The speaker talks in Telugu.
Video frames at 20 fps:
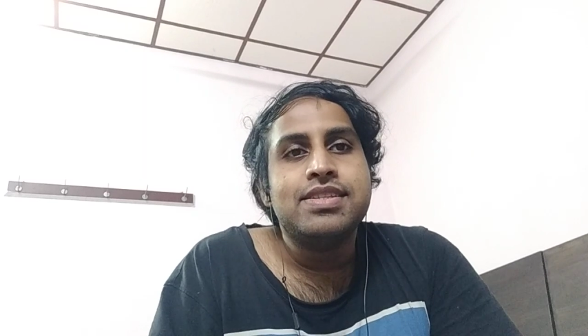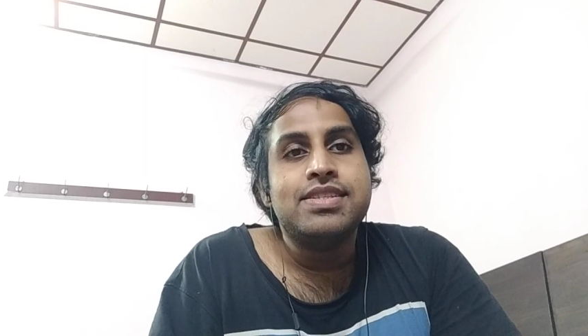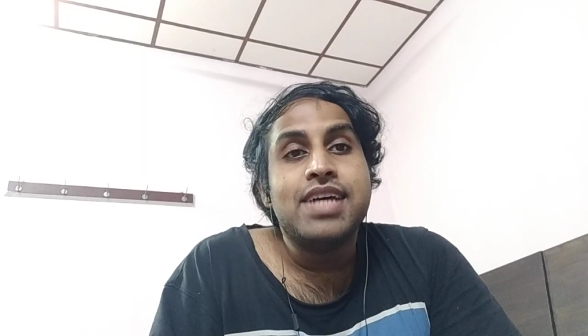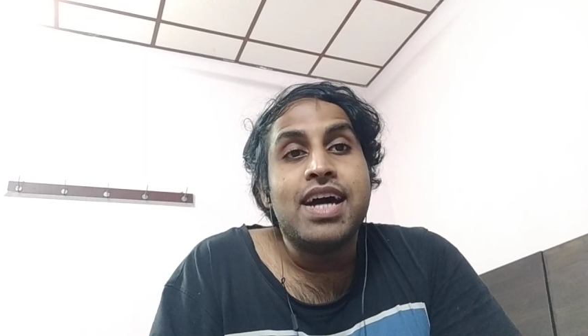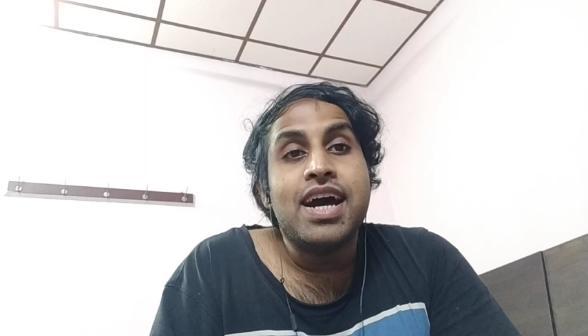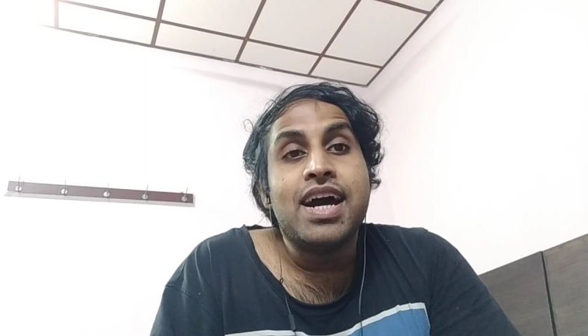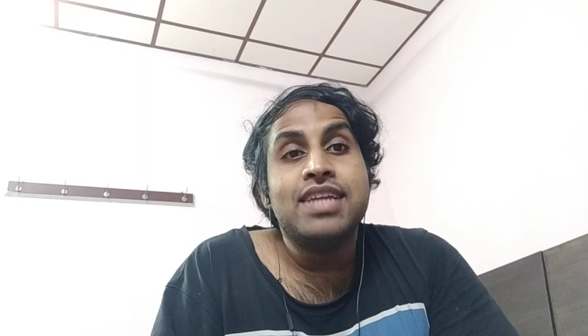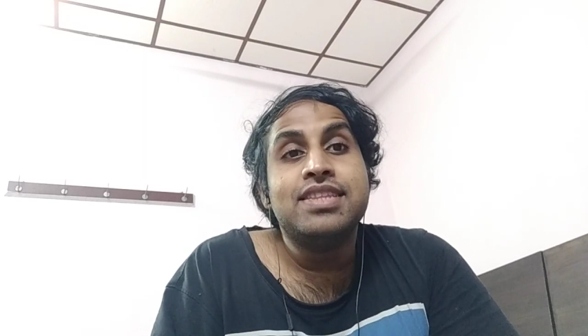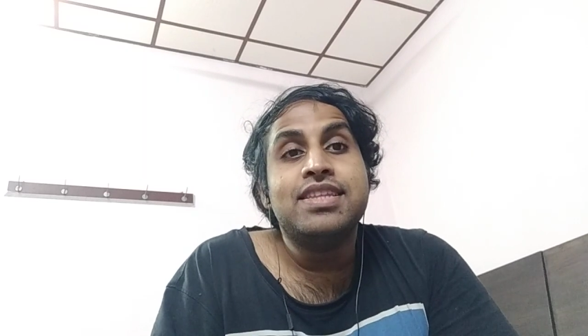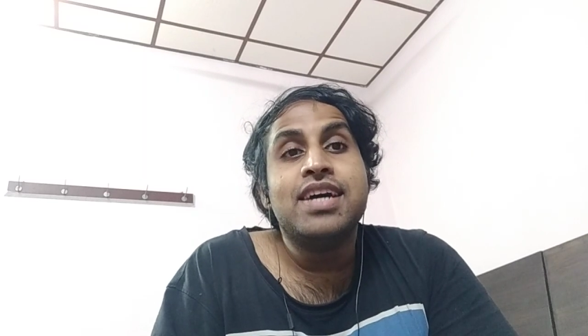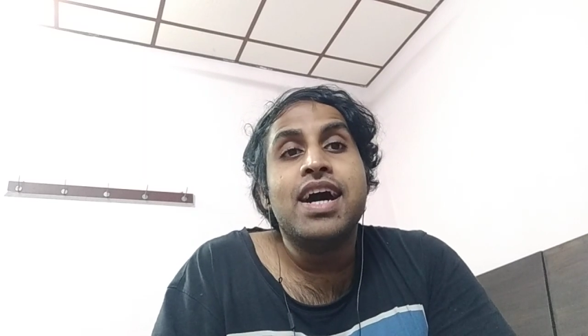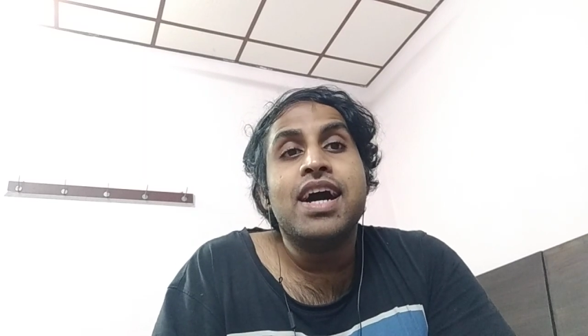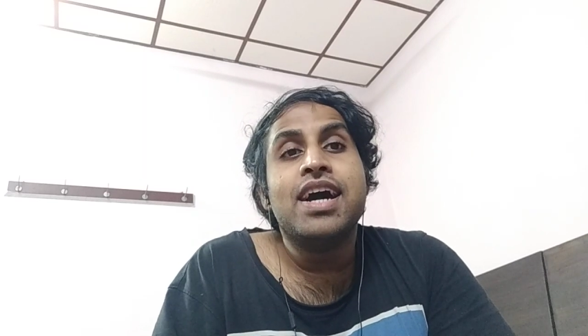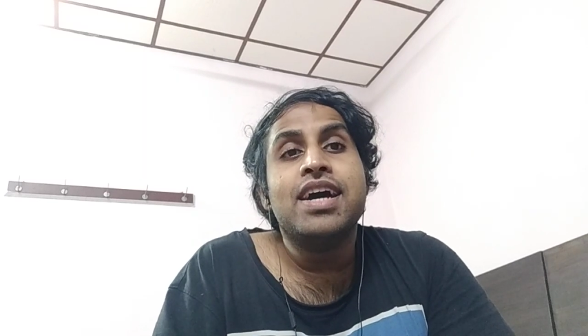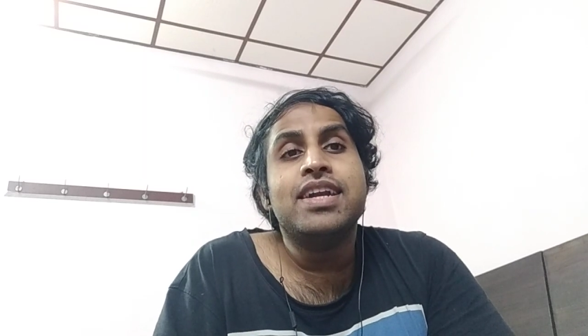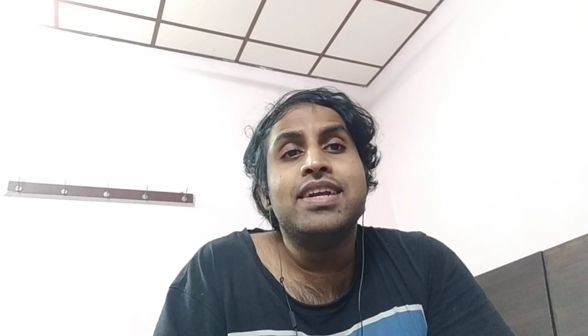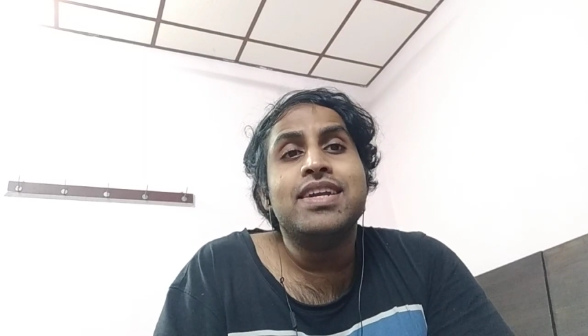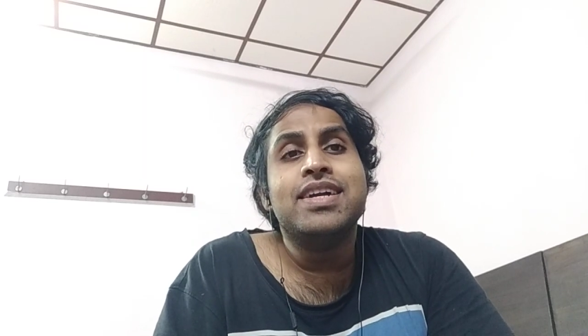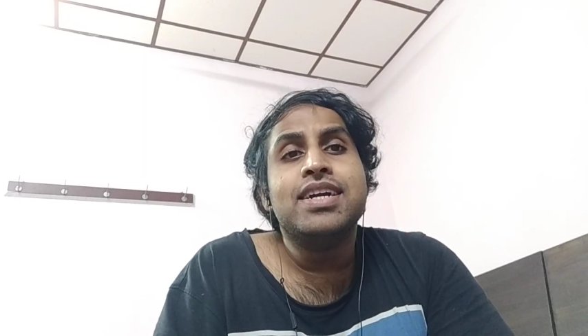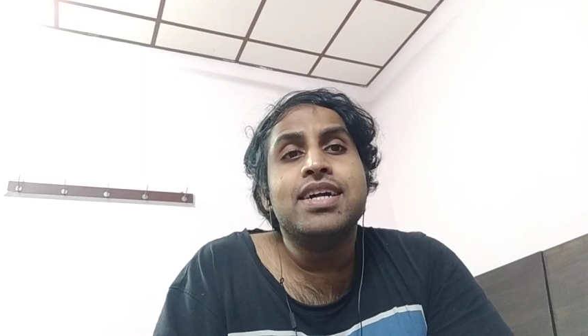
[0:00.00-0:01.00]

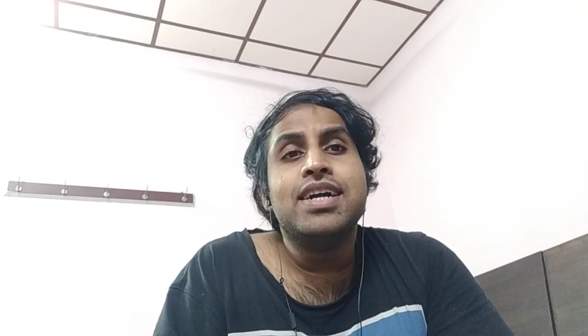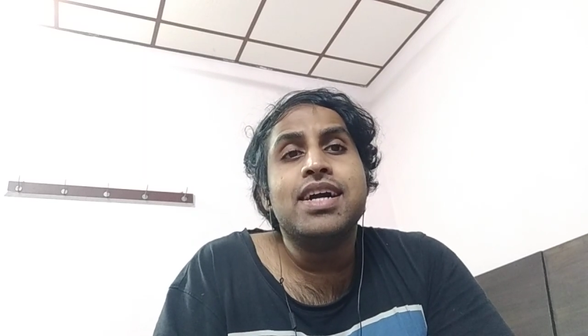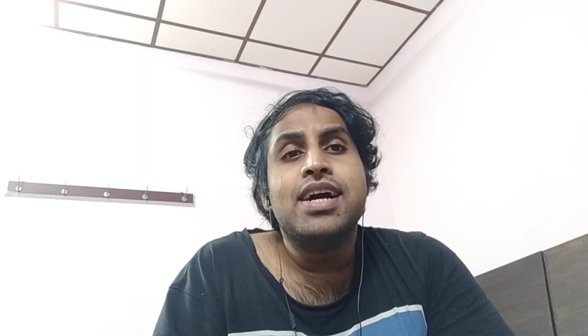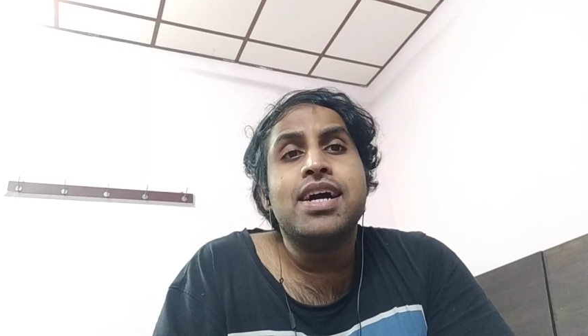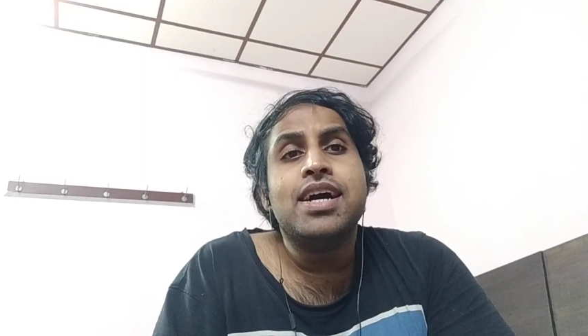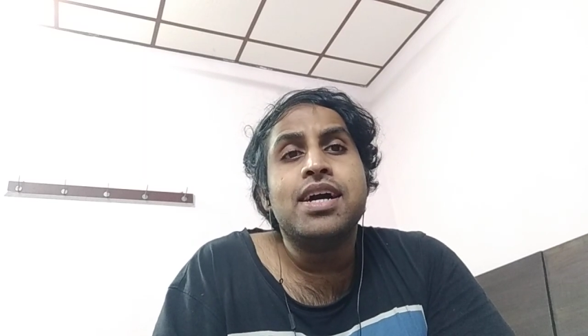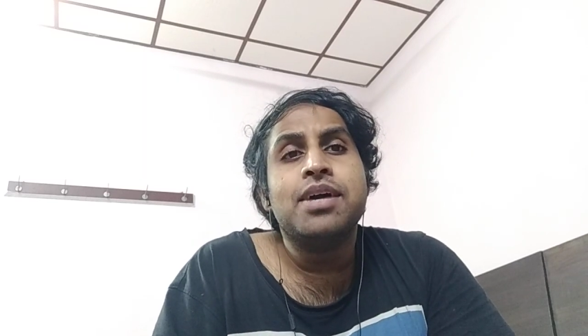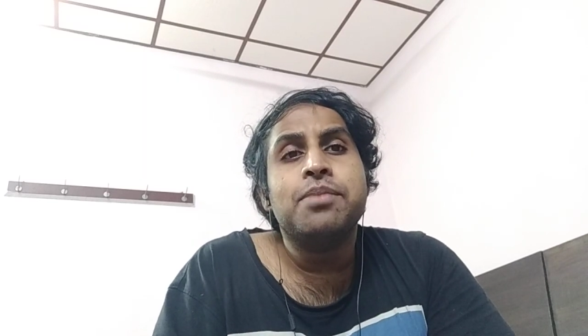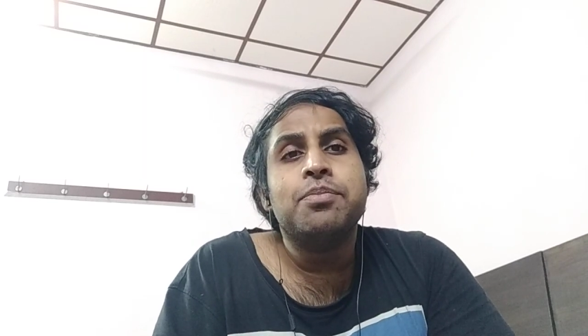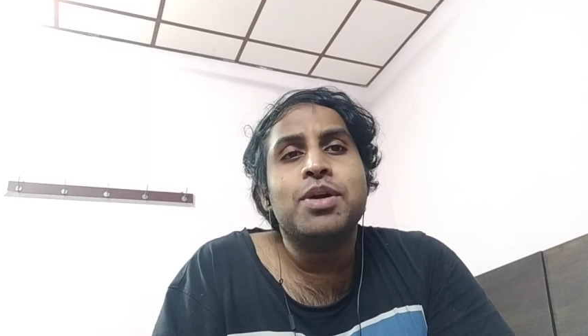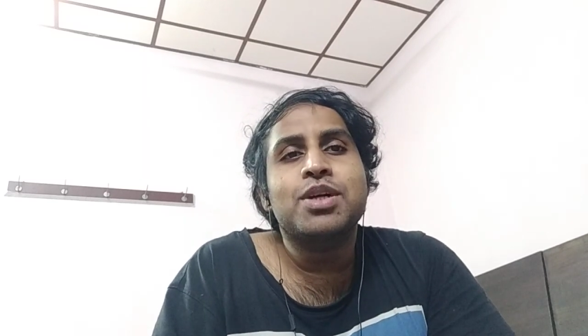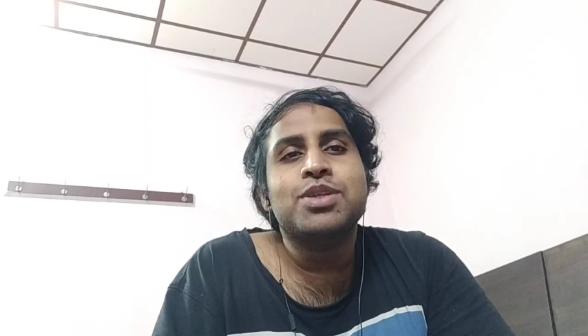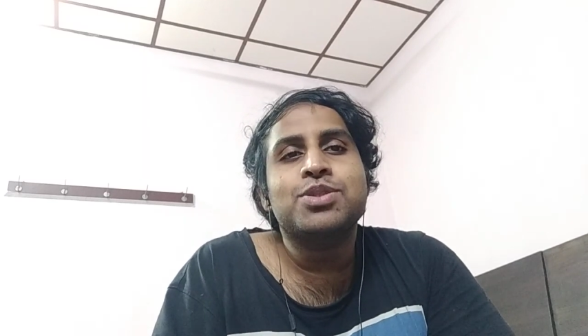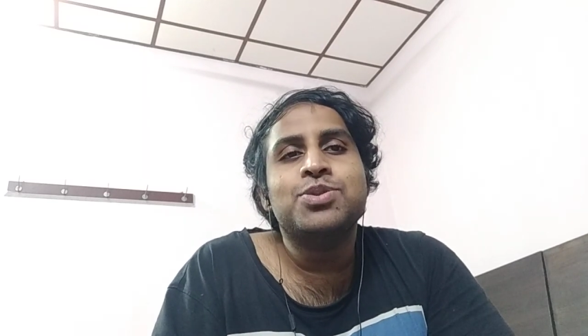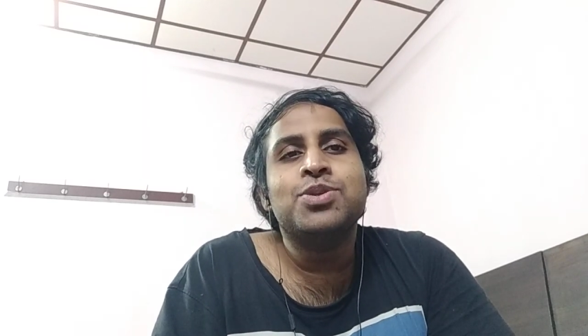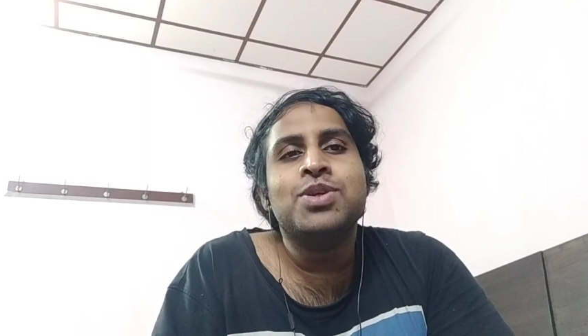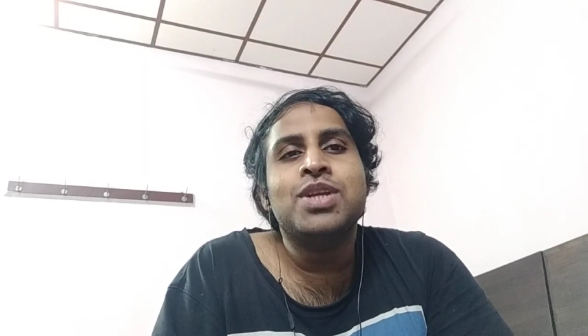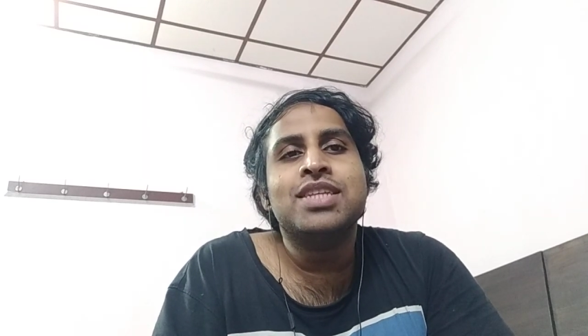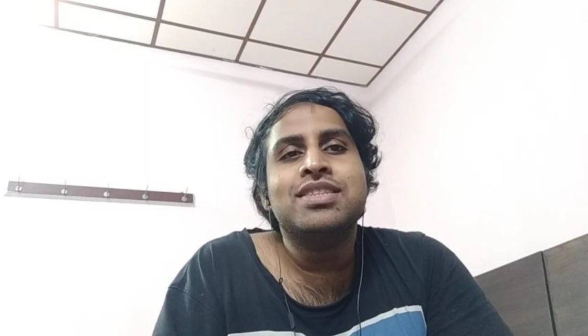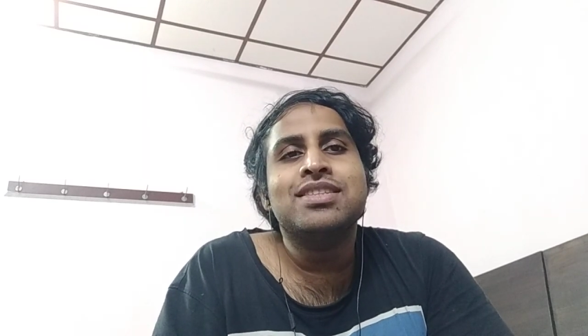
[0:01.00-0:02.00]
సాధారణంగా
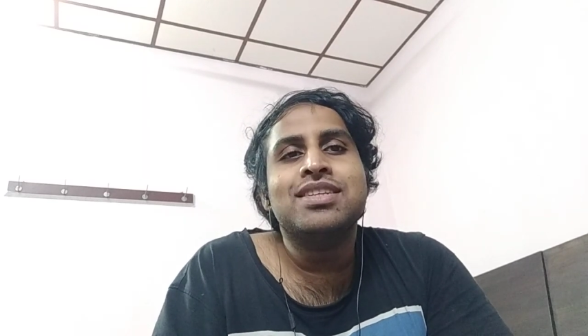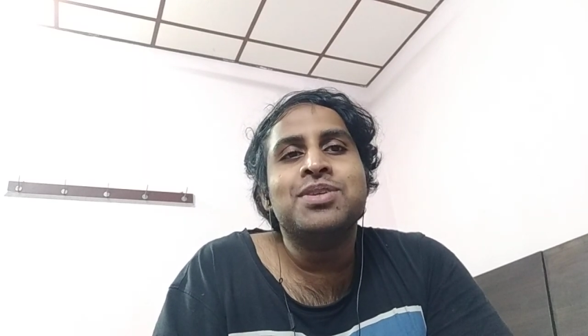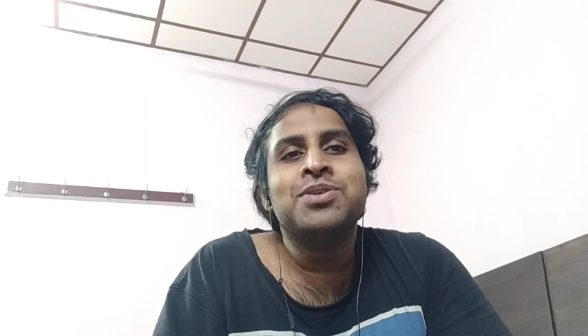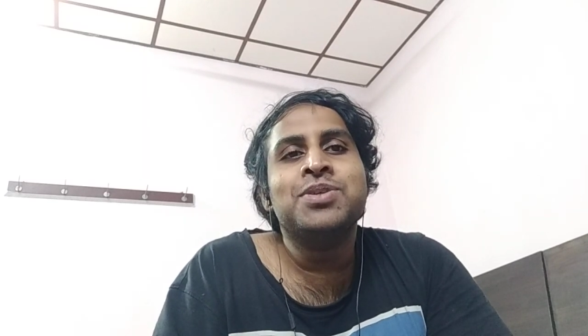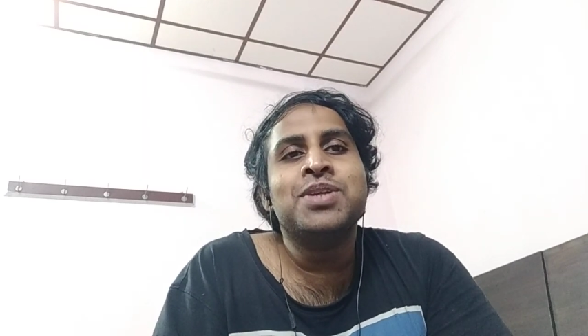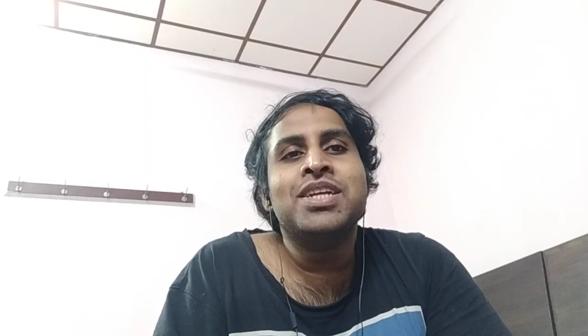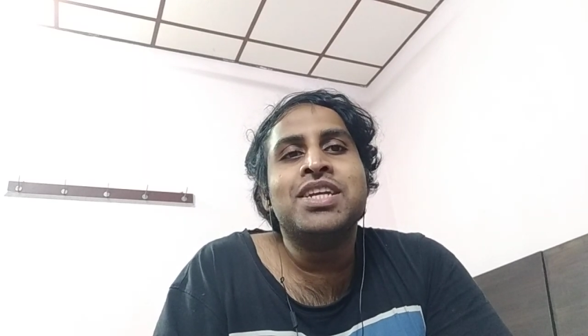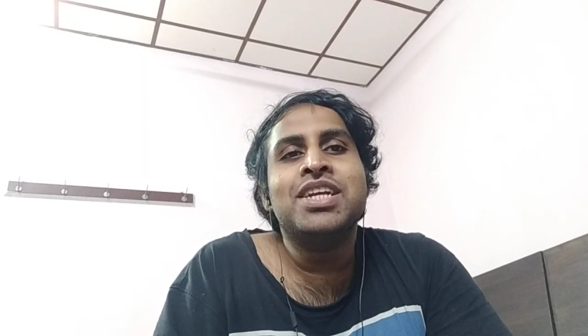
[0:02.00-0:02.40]
భక్తులందరూ